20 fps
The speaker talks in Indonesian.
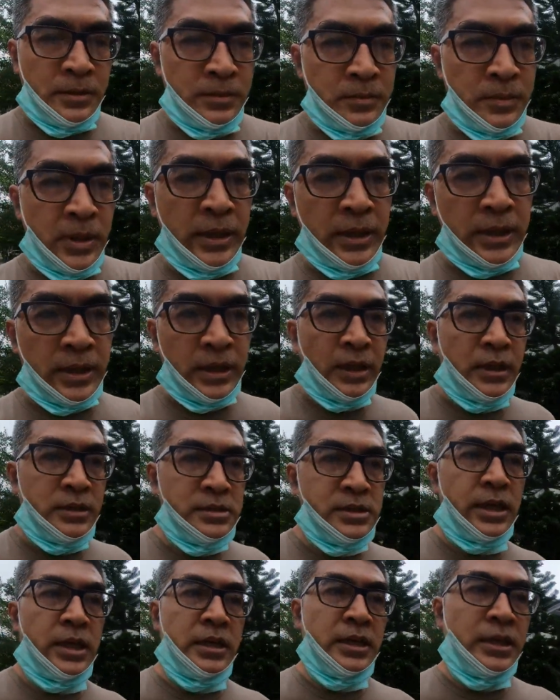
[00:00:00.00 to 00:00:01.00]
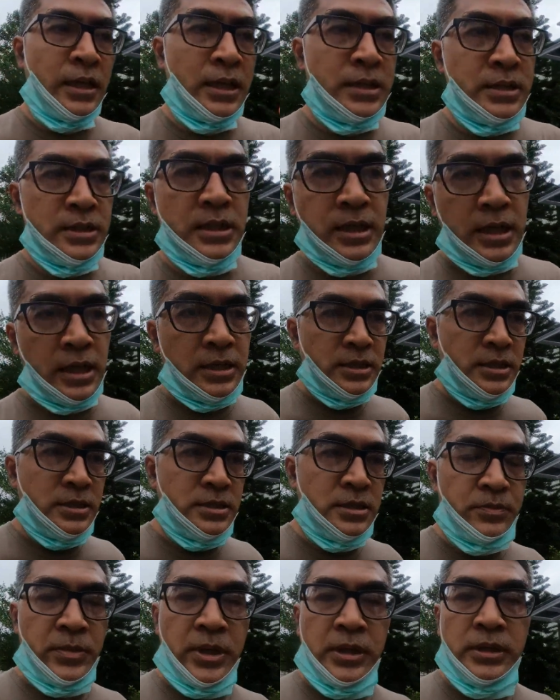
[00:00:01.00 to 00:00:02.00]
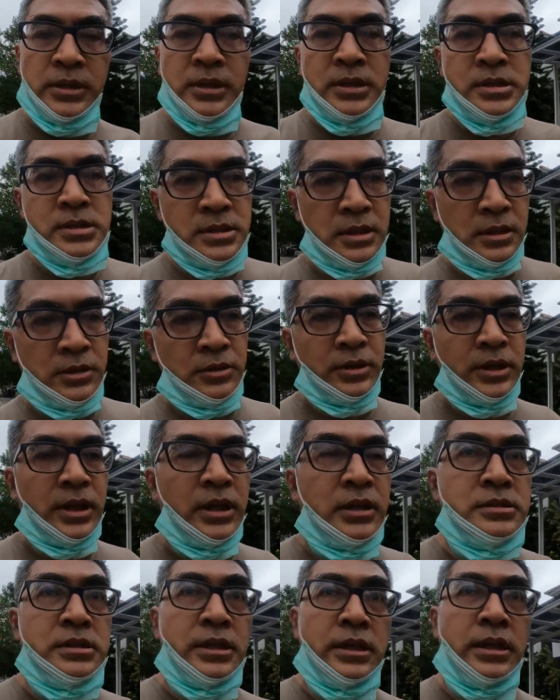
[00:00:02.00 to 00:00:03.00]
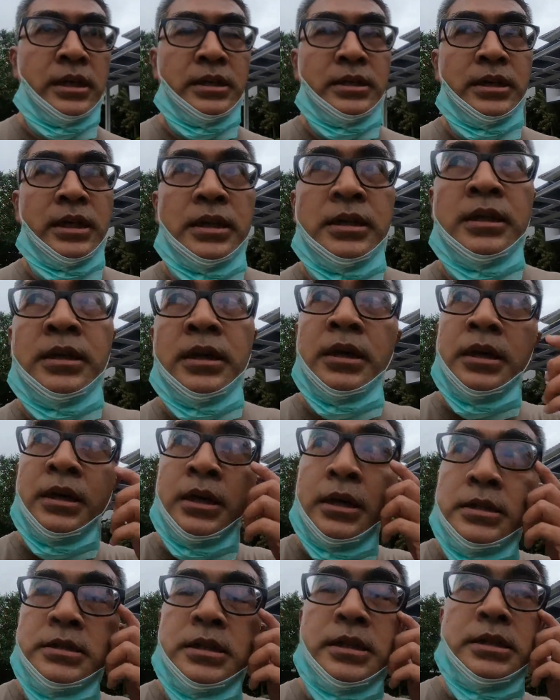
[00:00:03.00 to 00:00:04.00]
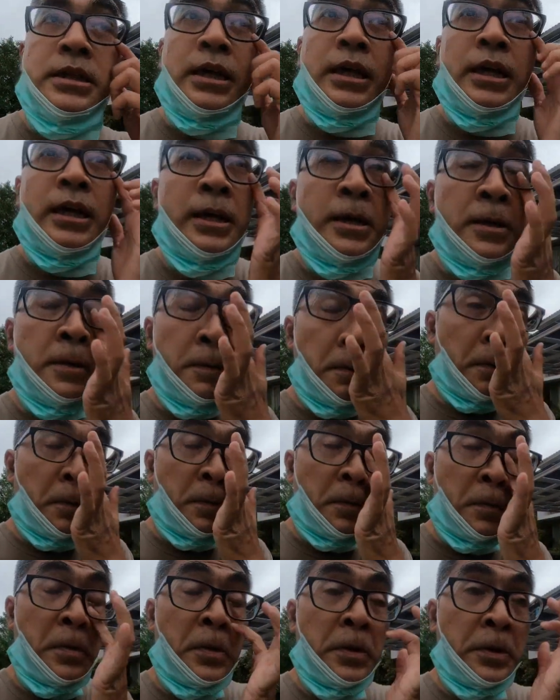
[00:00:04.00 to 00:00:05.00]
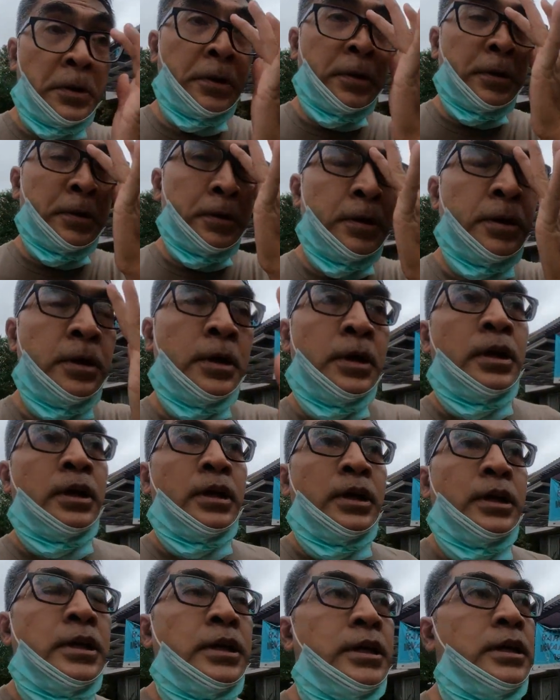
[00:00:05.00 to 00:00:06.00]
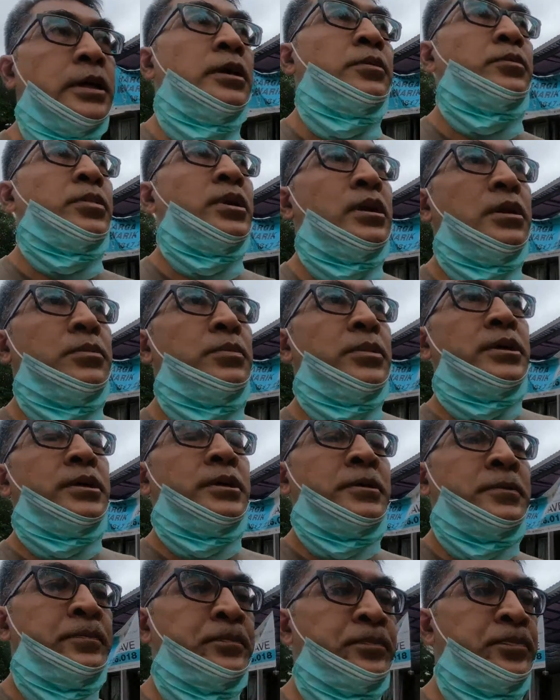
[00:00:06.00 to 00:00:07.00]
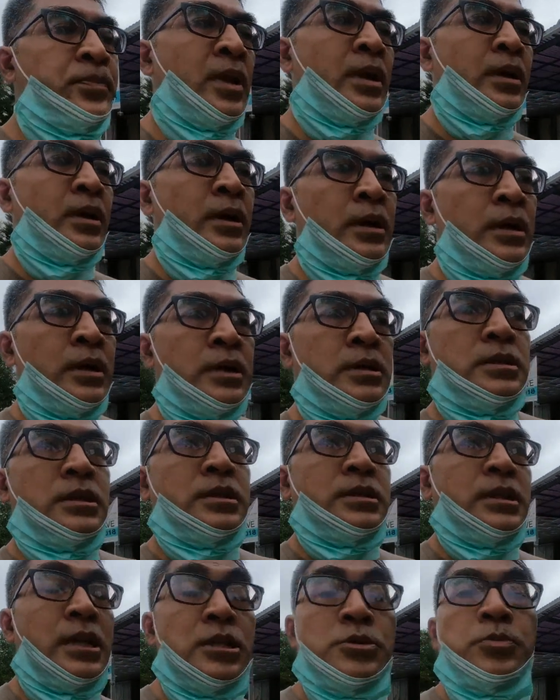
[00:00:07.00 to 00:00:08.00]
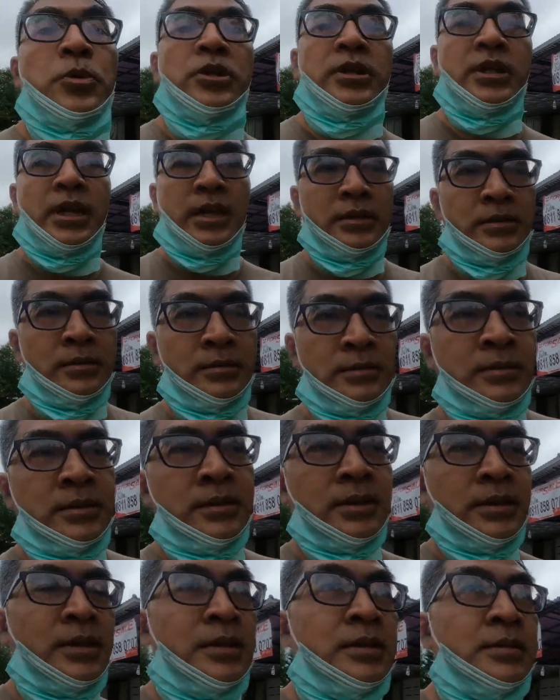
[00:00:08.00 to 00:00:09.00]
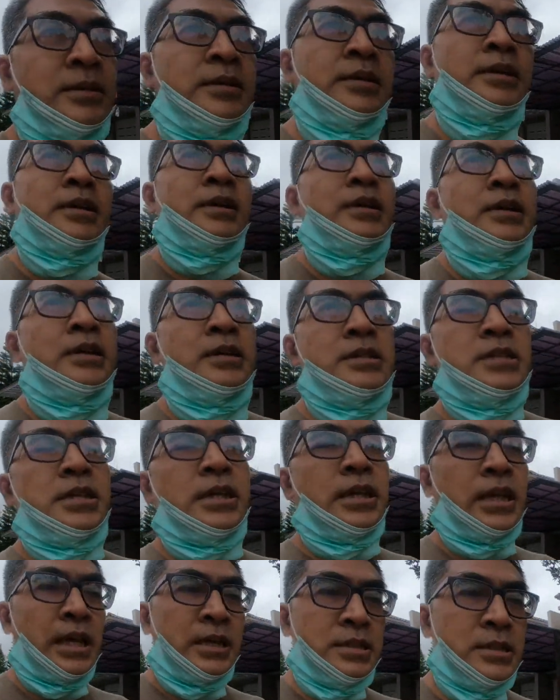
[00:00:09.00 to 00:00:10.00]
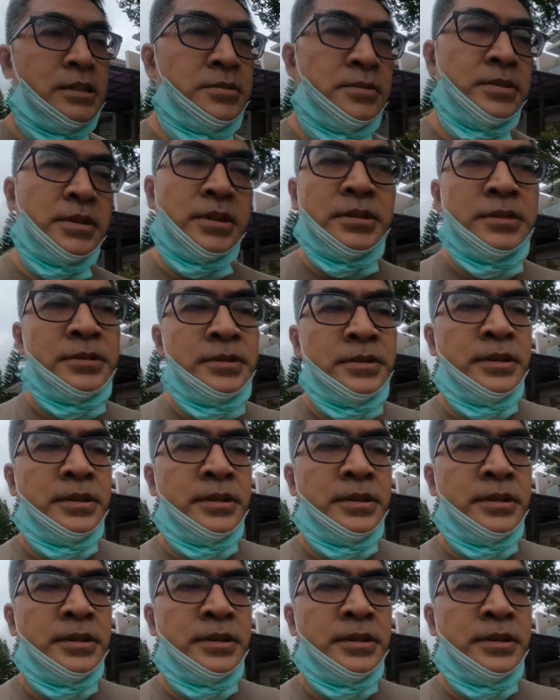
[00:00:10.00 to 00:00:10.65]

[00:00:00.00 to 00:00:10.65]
baik yang saya lihat secara sistematis atau yang saya lihat secara uh, ini apa namanya secara spontan ya, sekilas gitu.